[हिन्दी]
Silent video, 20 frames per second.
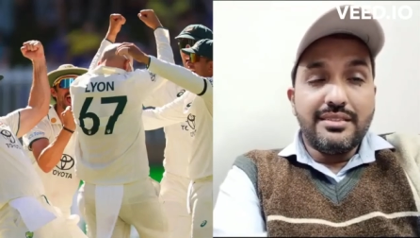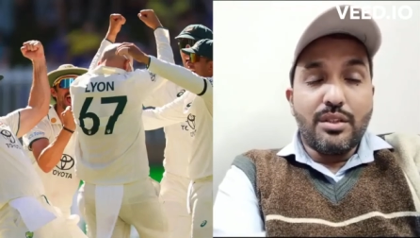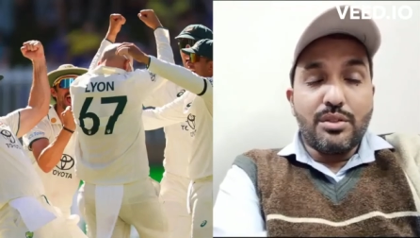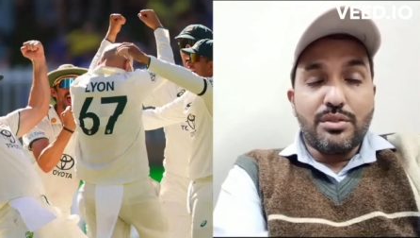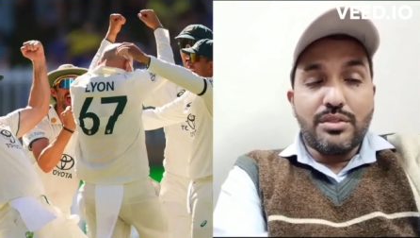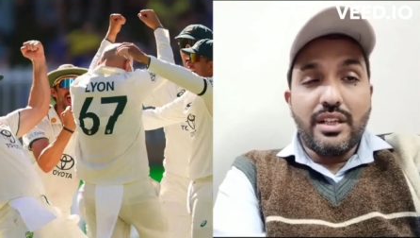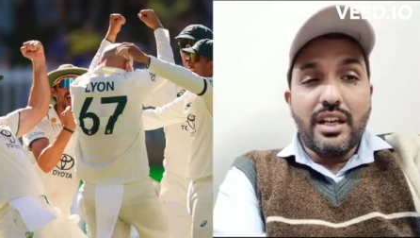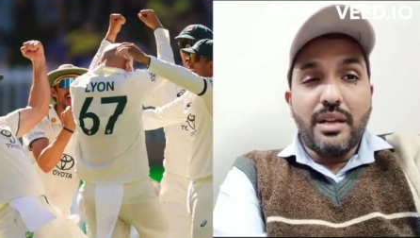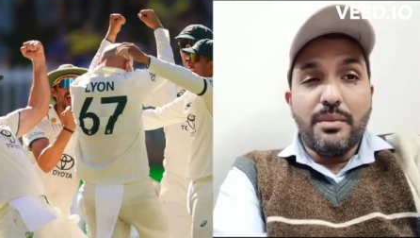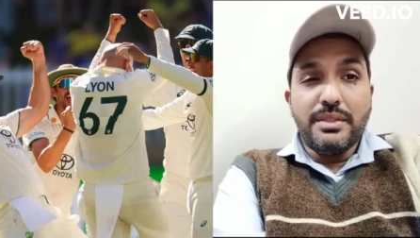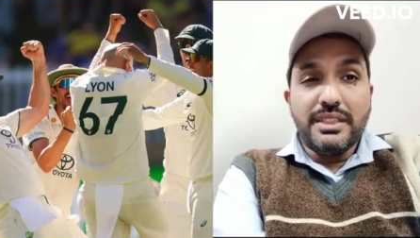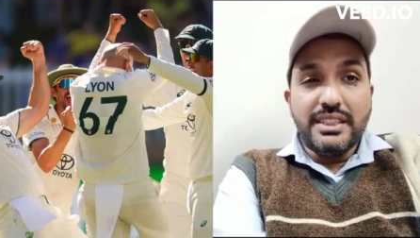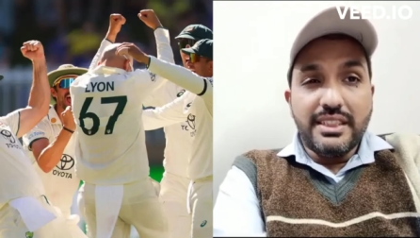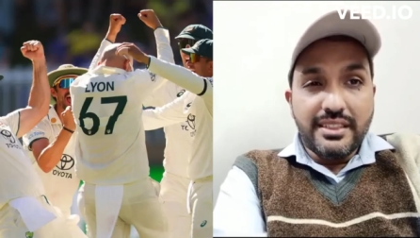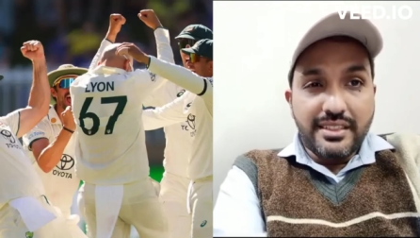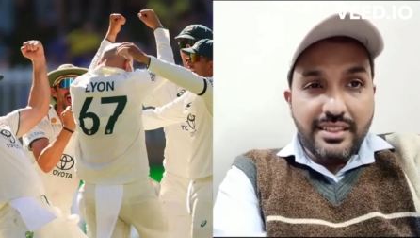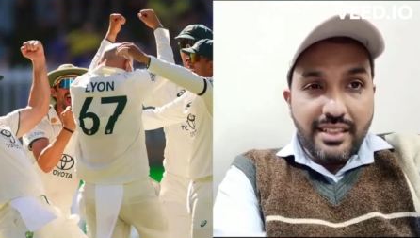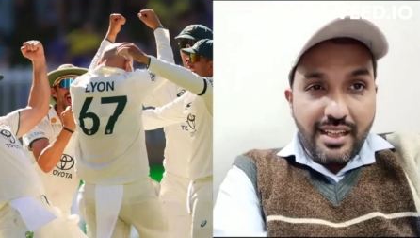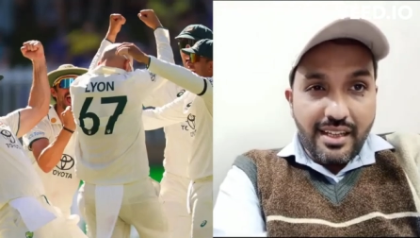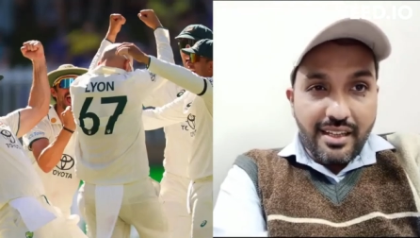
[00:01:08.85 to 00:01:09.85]
ऑस्ट्रेलिया में
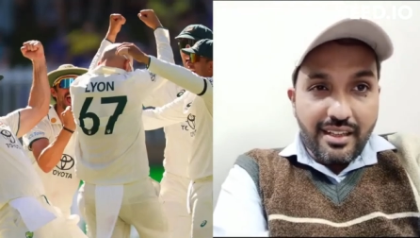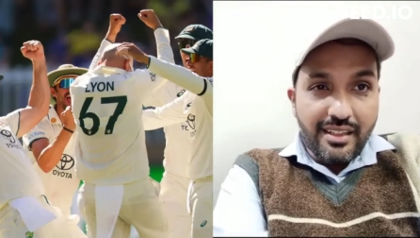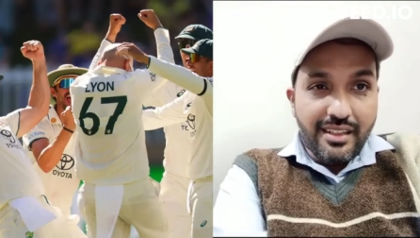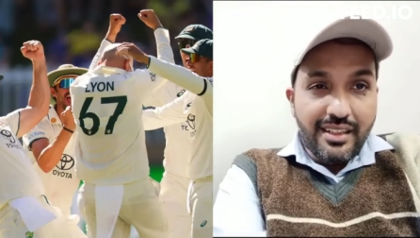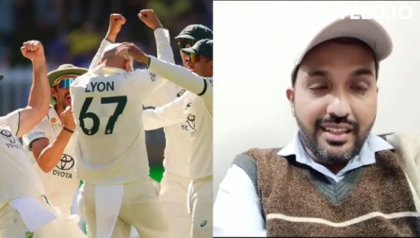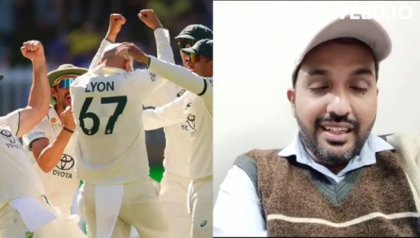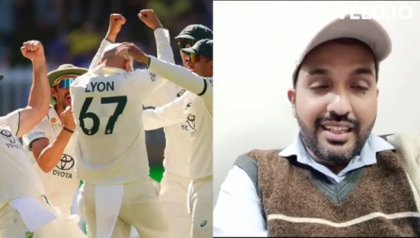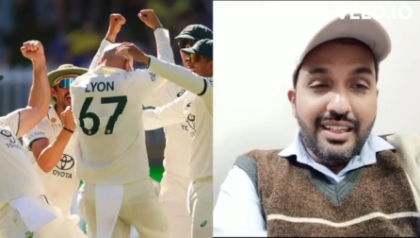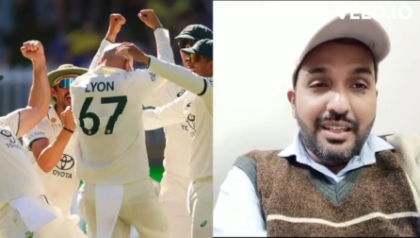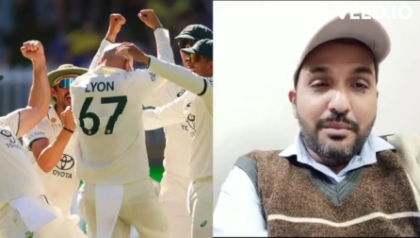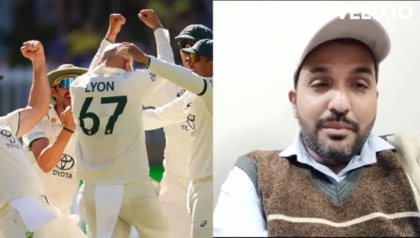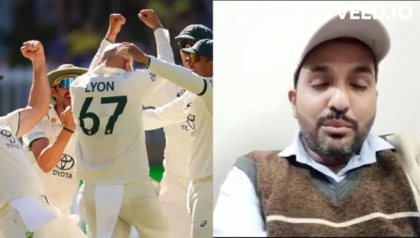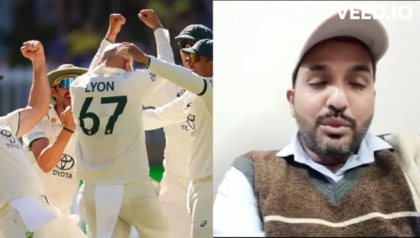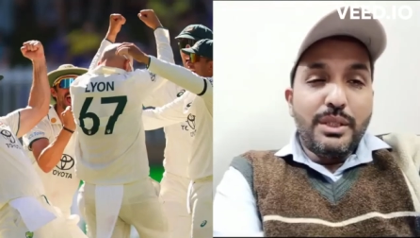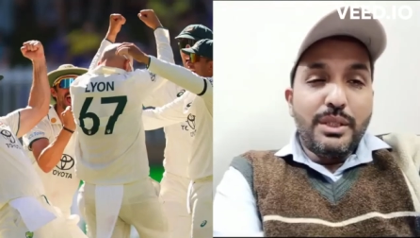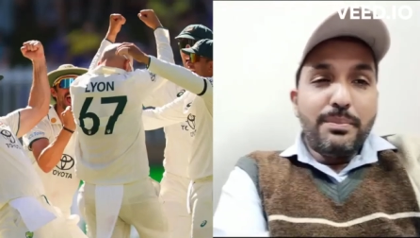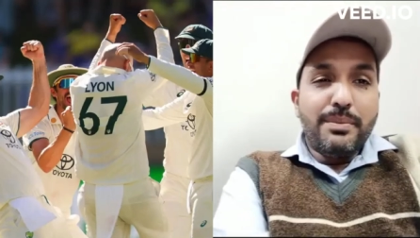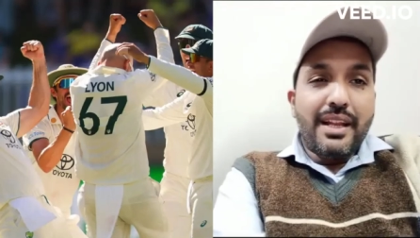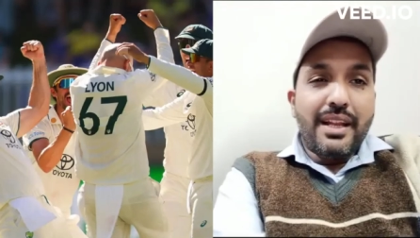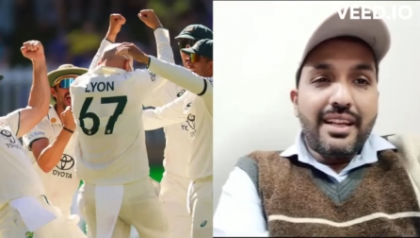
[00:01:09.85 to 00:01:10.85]
जीत किया है
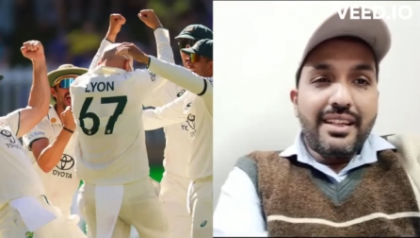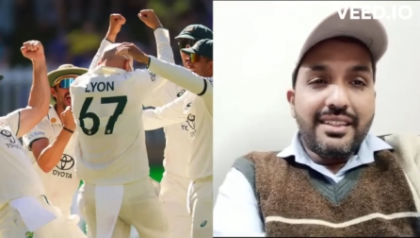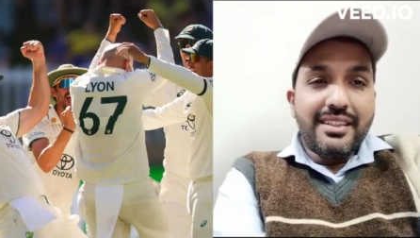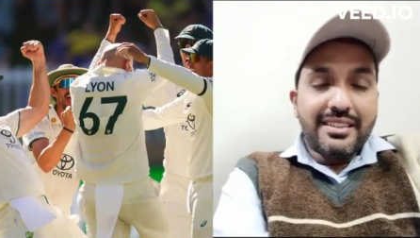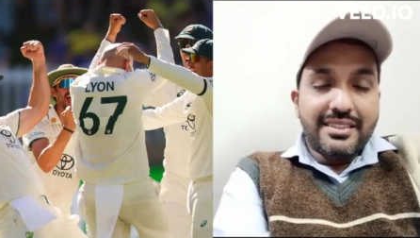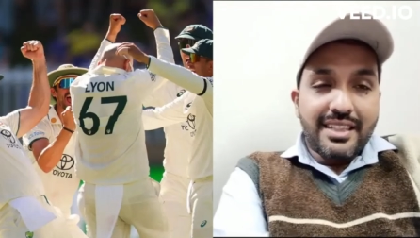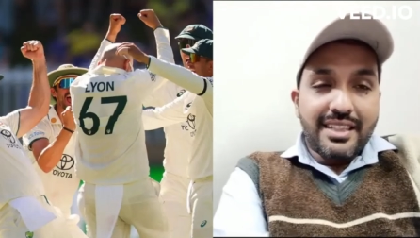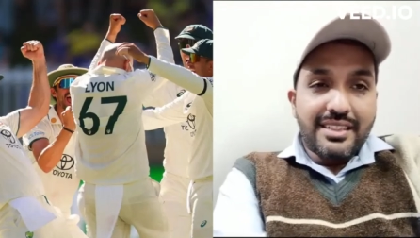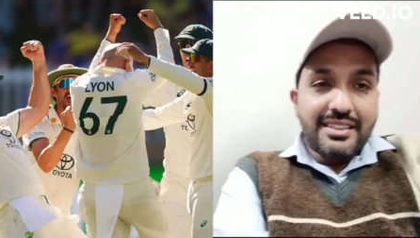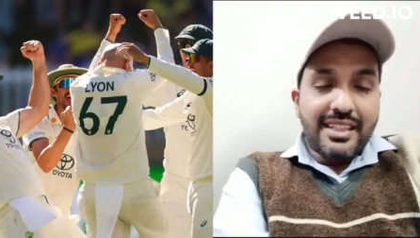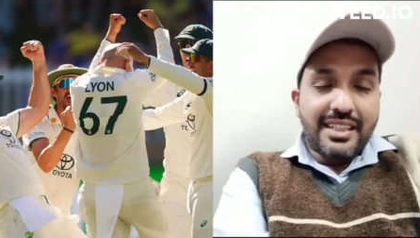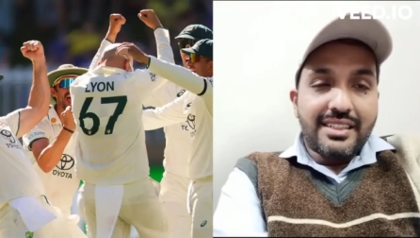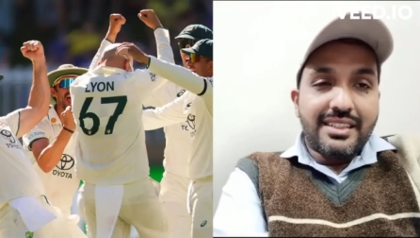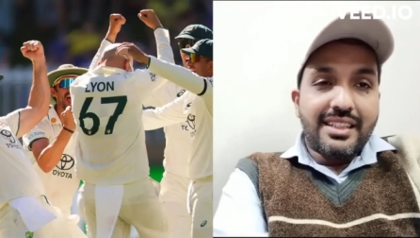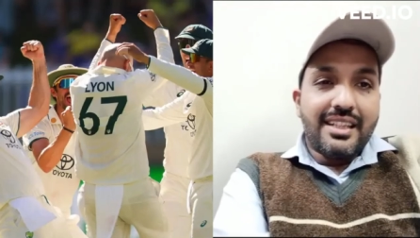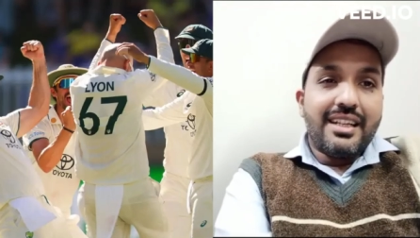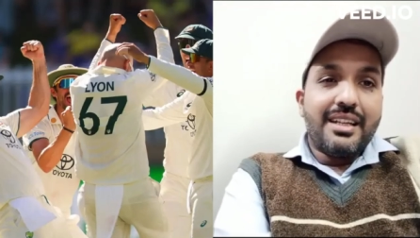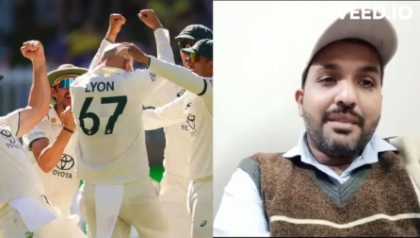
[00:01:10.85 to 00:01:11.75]
पूरी प्लानिंग के साथ जाता है